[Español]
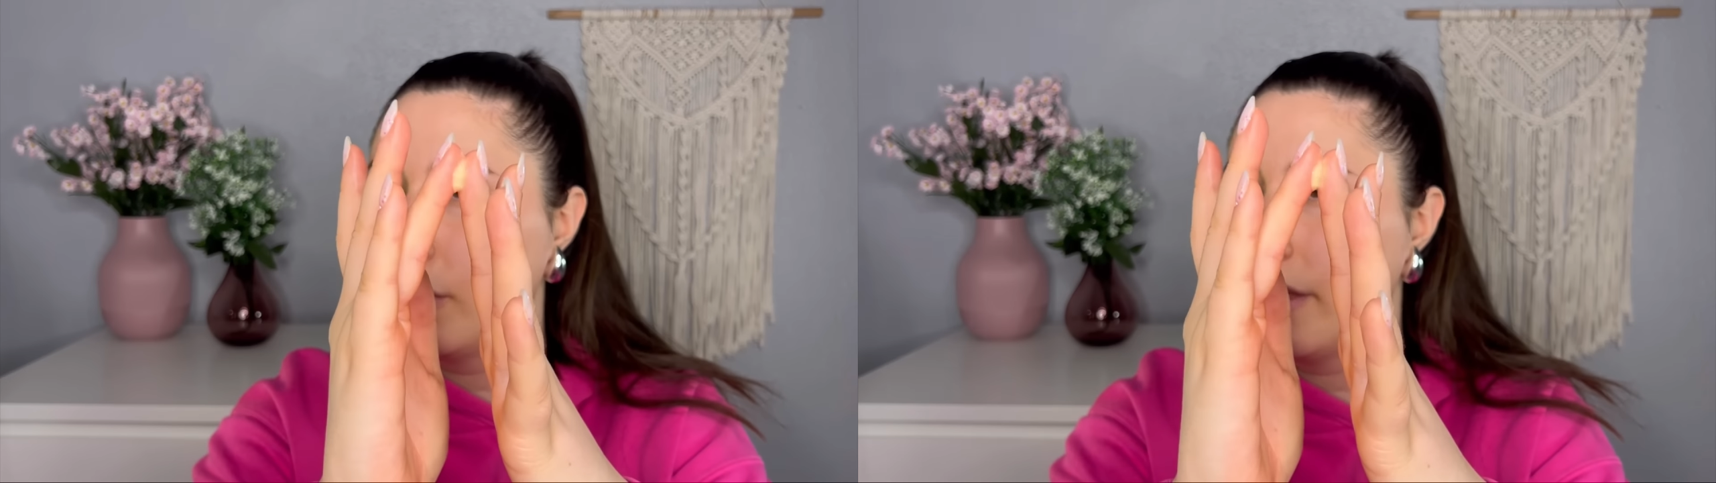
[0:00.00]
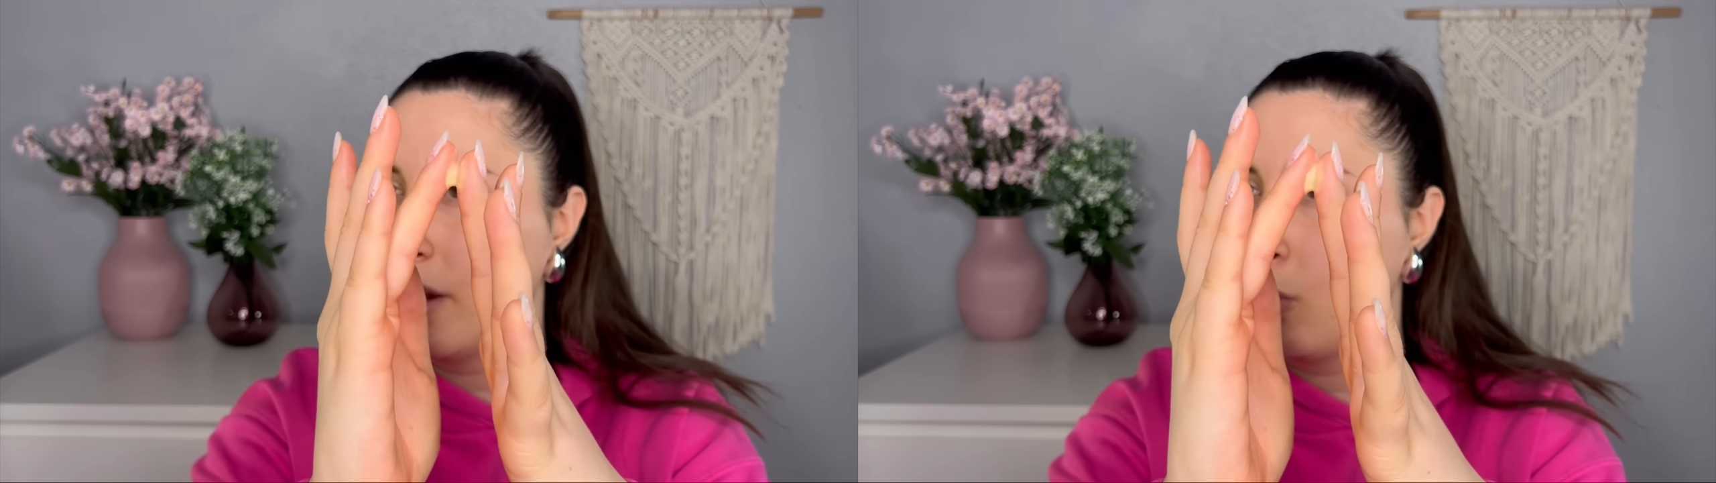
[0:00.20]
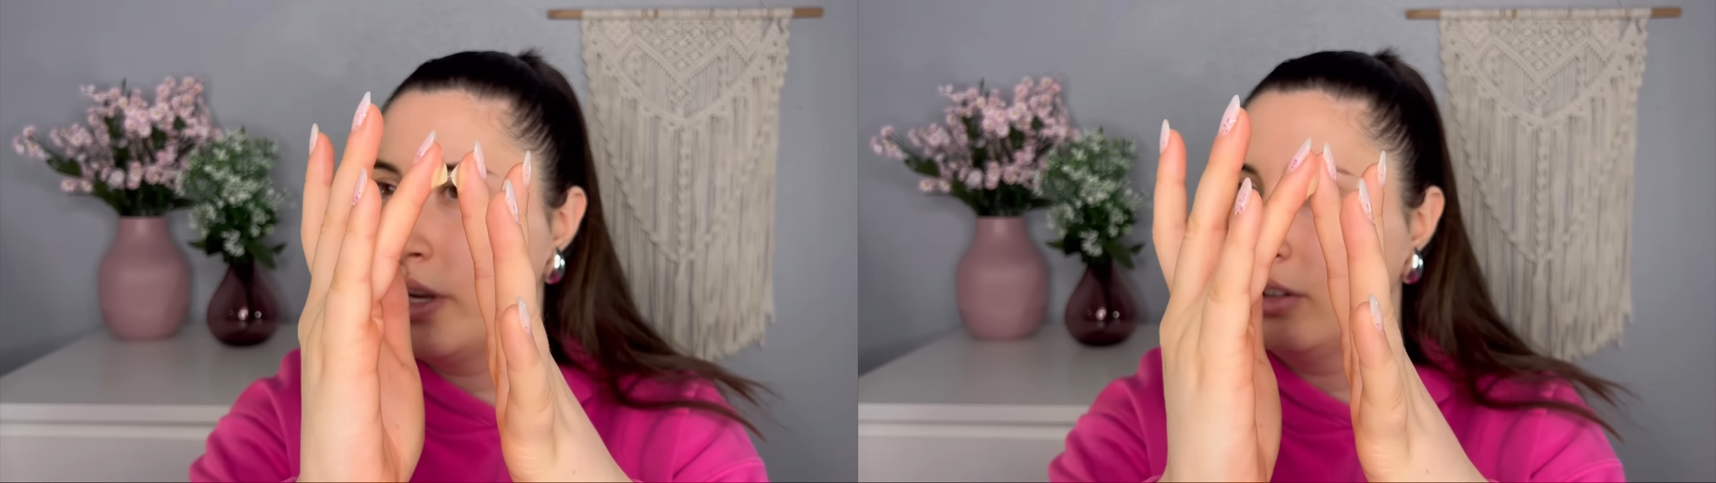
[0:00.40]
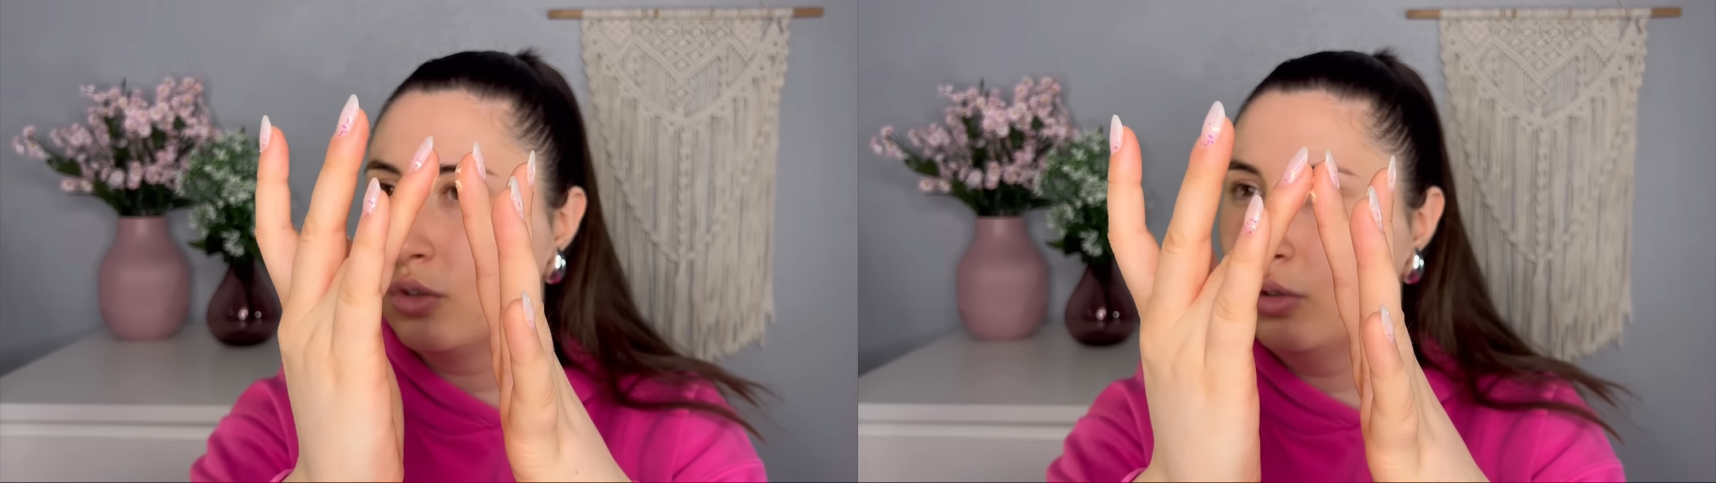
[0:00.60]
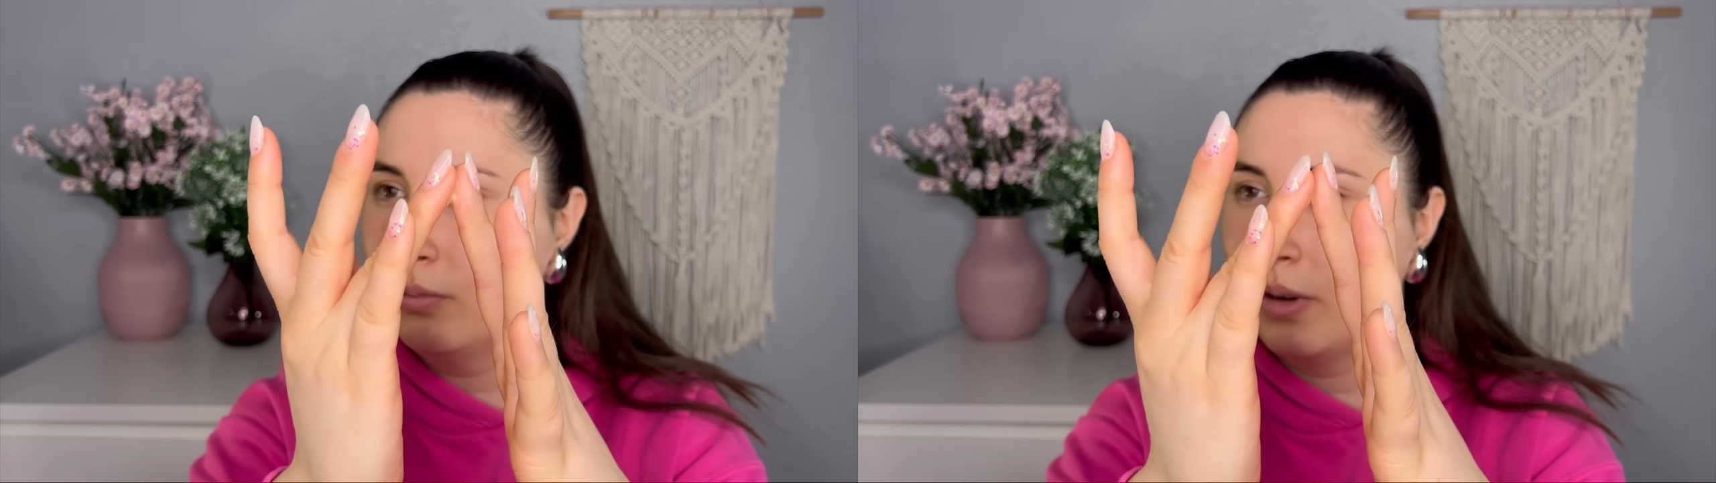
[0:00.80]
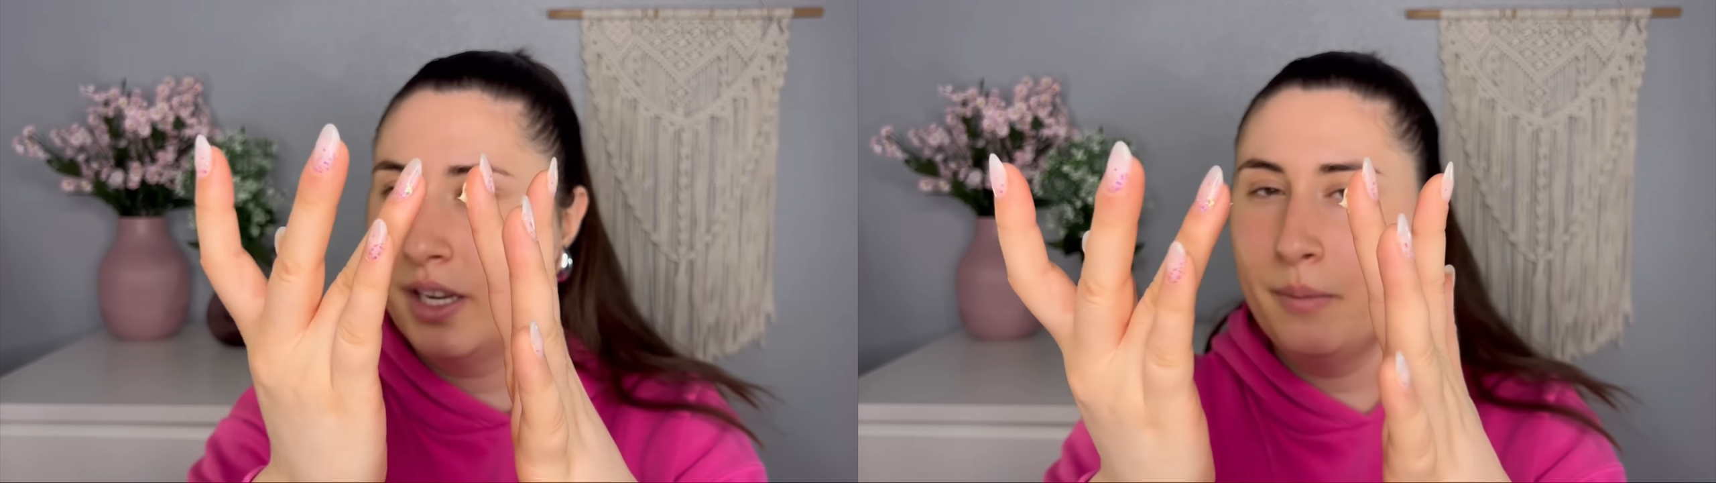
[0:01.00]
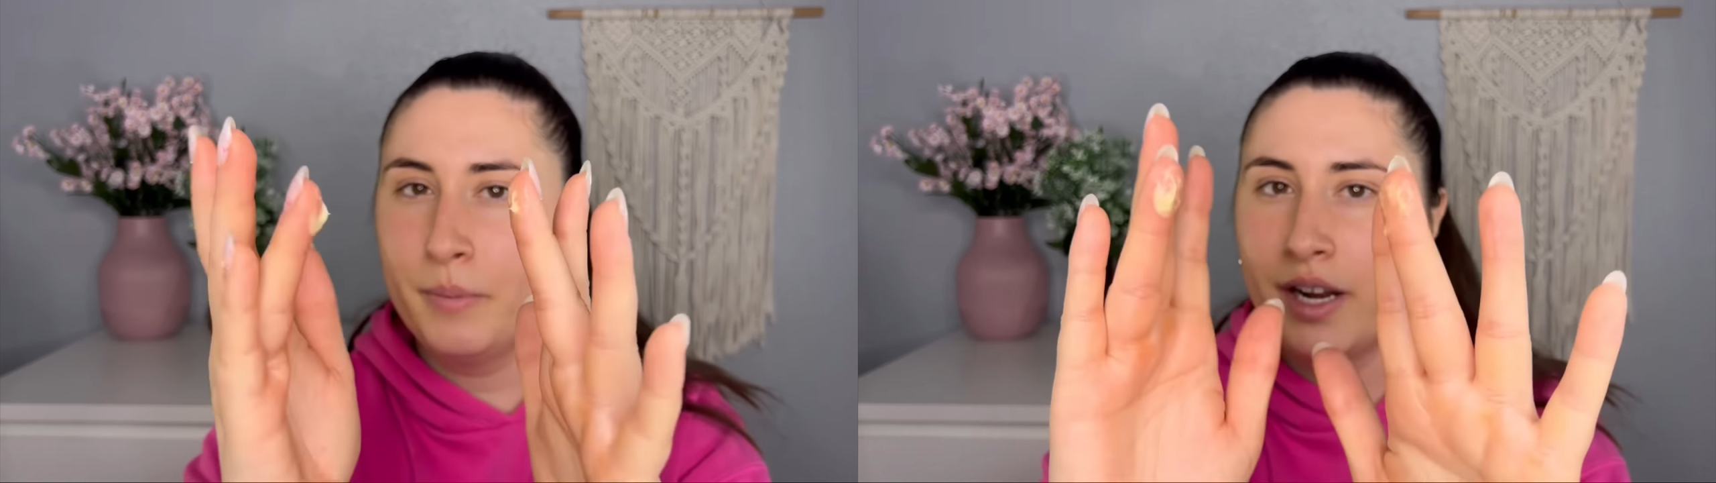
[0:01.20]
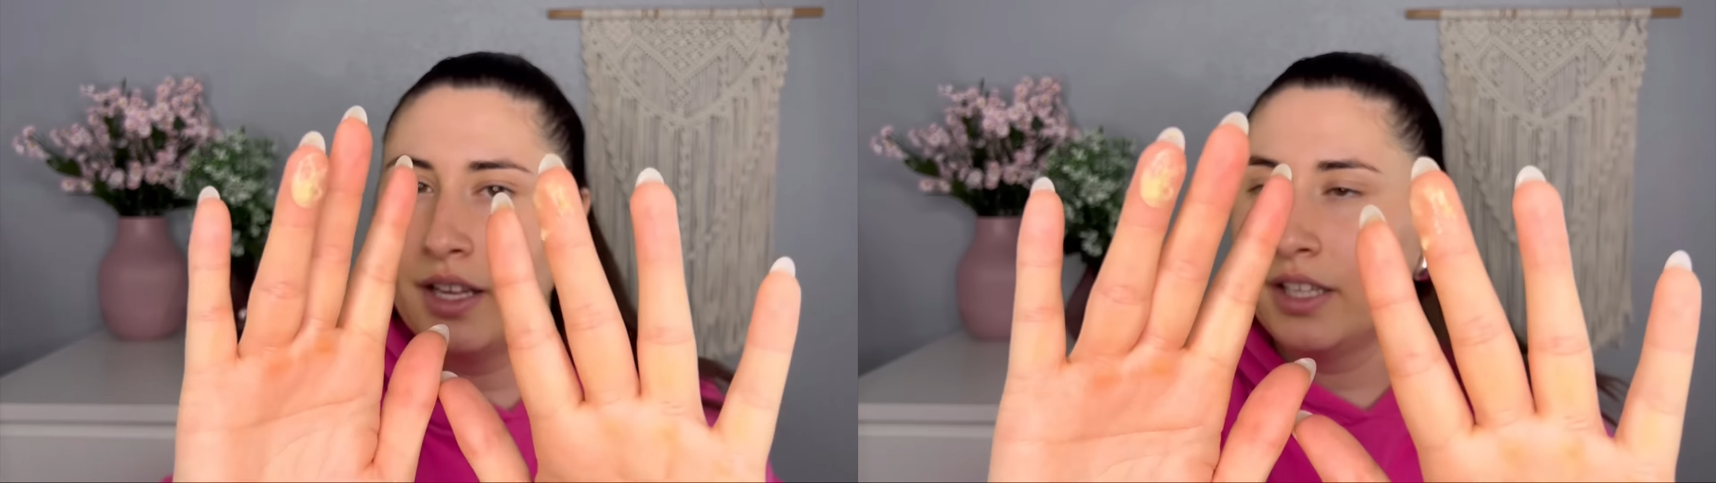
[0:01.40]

de descuento, ¿vale? Mirad la